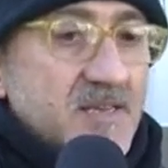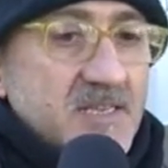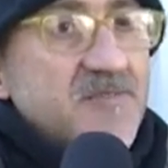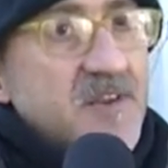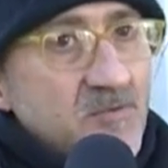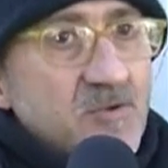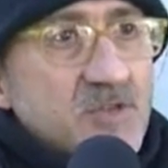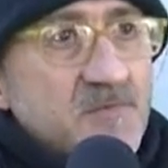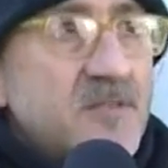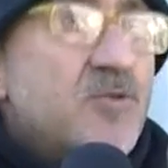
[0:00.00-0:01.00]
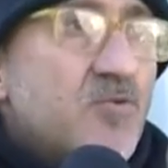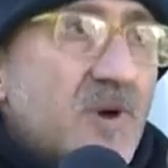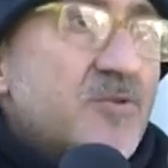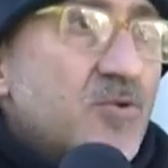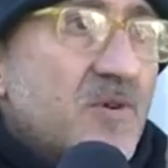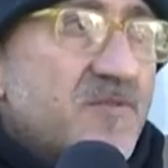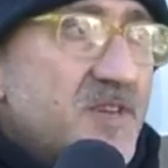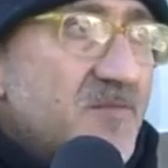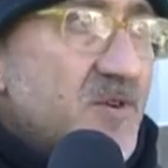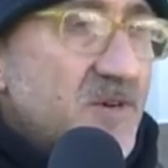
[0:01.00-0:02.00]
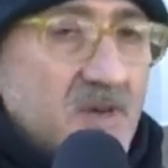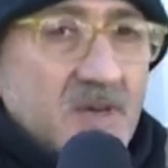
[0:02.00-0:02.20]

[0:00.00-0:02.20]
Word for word: se avremo lo stipendio, quando lo avremo